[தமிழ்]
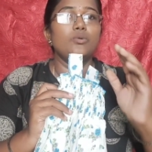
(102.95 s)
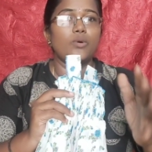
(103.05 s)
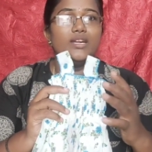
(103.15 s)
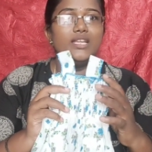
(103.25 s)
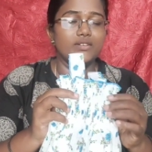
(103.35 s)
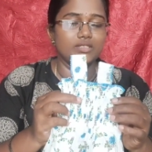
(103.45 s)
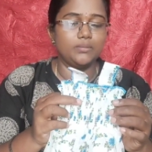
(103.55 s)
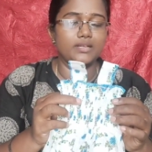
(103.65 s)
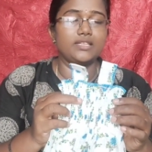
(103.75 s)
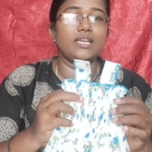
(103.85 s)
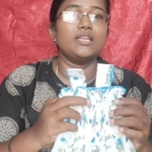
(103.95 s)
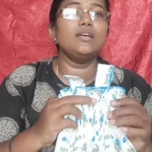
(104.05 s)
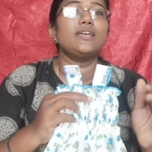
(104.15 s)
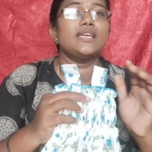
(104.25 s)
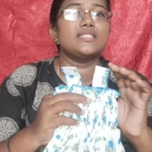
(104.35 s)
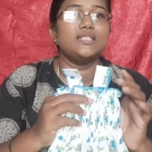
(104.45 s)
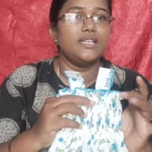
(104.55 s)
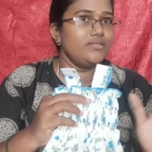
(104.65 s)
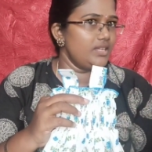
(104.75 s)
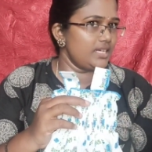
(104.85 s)
ஒன்லி வந்து பார்த்தீங்கன்னா கேஷ் ஆன்
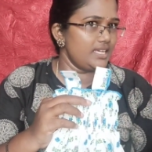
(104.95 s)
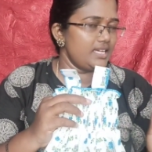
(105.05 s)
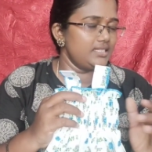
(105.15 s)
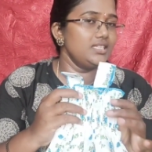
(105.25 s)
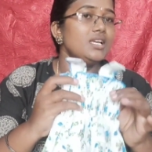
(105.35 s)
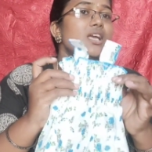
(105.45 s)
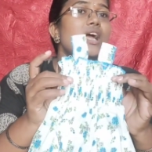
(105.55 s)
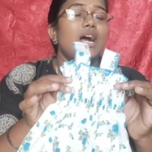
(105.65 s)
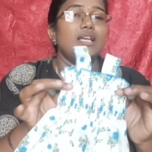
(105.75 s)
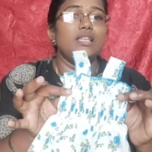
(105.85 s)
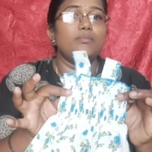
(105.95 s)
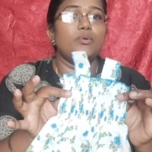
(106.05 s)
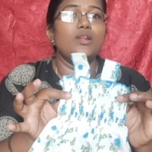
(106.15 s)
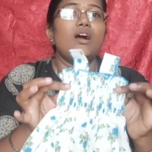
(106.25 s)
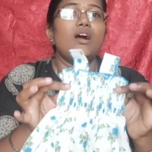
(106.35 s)
டெலிவரி கிடையாது அதே போல்